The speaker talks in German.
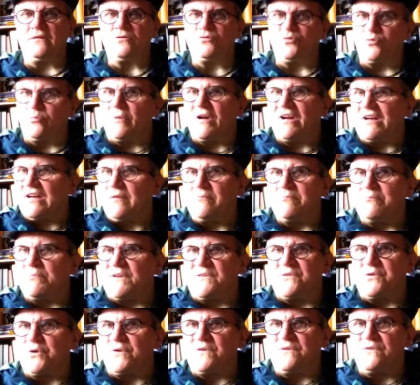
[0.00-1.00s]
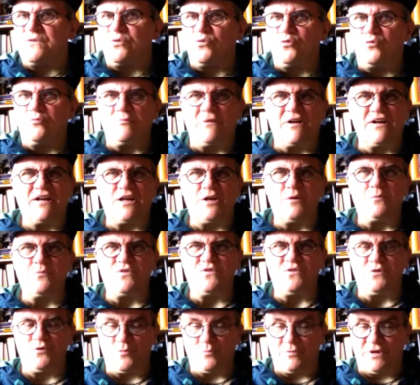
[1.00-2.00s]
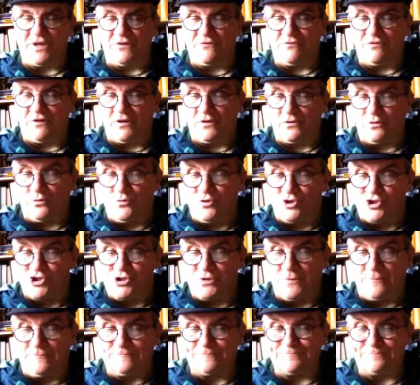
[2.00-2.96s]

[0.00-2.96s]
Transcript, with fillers: Gut, man kann bei solchen Suchen, man kann im Museum anfangen, logisch.